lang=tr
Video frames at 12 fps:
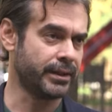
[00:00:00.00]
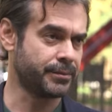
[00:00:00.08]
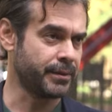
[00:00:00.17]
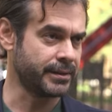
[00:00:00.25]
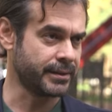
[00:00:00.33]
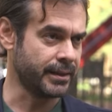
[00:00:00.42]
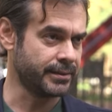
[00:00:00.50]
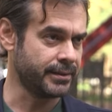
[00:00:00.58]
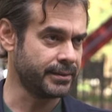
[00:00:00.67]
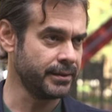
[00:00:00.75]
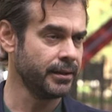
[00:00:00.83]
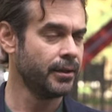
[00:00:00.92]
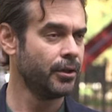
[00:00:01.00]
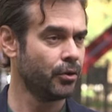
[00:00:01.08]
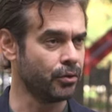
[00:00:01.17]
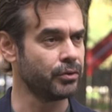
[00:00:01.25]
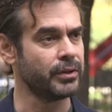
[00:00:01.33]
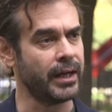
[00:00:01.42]
Ekspres gazetesi
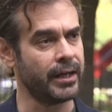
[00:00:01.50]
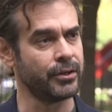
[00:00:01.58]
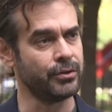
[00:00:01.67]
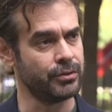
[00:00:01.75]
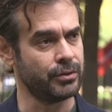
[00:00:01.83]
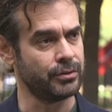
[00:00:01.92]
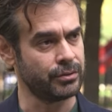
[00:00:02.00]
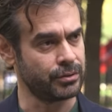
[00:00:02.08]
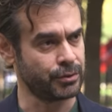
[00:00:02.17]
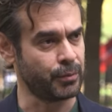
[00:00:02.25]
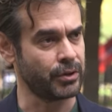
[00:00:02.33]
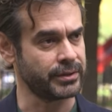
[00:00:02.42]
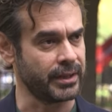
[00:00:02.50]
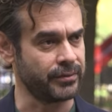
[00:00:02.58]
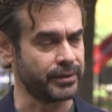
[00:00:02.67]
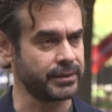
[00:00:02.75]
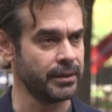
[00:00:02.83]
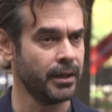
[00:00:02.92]
onun her gününün spor
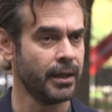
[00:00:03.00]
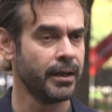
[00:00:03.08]
sayfası.